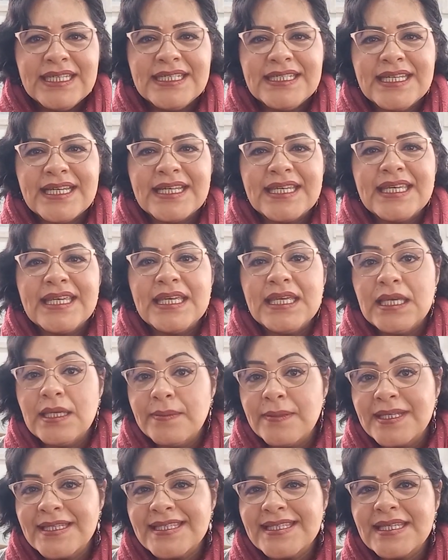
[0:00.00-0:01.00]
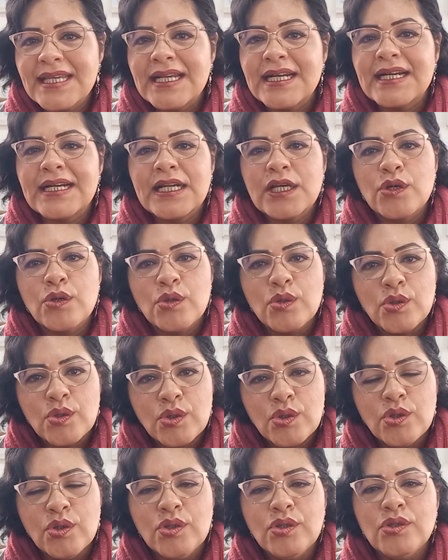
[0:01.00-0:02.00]
ya que Evans
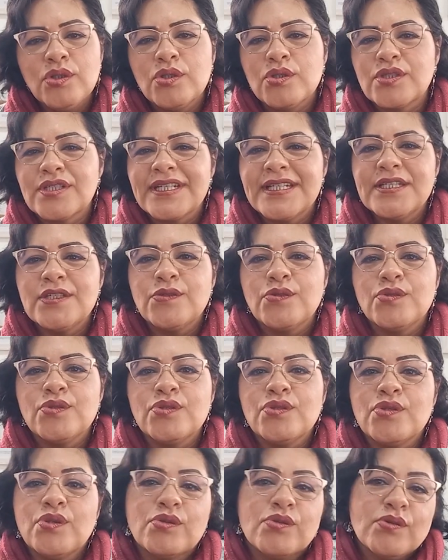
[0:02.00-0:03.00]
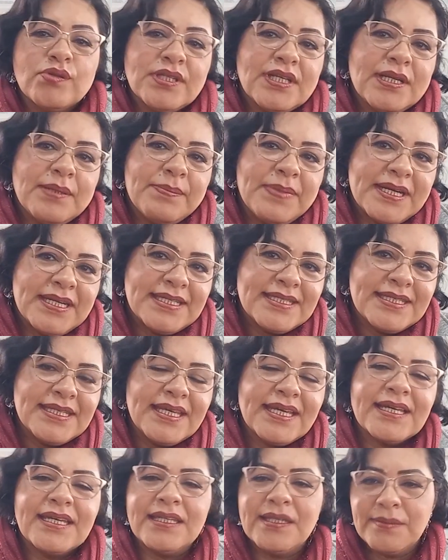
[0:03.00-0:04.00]
recolocó los restos donde le
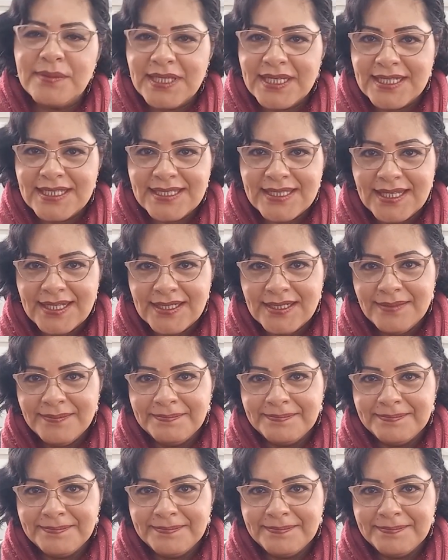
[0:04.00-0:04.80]
parecía que debían estar.